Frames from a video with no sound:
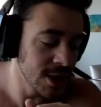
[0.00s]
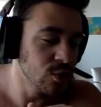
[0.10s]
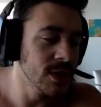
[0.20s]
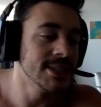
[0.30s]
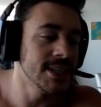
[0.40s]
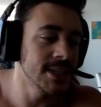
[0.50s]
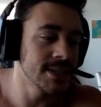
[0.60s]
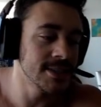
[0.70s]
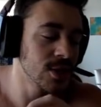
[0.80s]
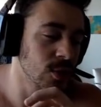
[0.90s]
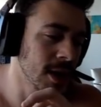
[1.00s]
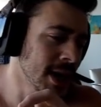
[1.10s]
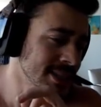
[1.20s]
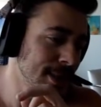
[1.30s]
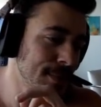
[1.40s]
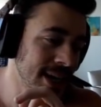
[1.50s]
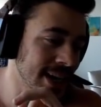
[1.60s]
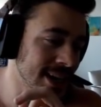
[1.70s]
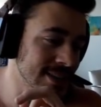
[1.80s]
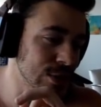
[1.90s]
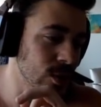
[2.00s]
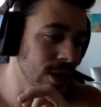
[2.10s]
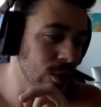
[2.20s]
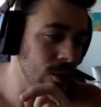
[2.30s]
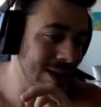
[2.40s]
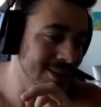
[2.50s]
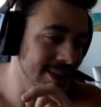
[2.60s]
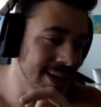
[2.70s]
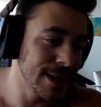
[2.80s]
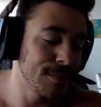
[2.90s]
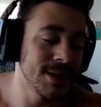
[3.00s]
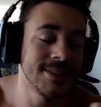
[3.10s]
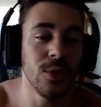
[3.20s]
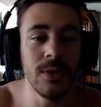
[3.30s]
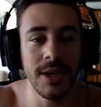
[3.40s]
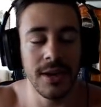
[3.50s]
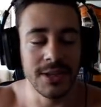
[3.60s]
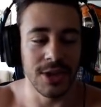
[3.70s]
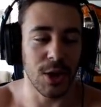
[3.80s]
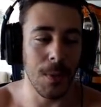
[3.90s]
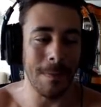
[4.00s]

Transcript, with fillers: e duas a gente acertou. Se bem que essa do Euro USD era para ser o win, só que eu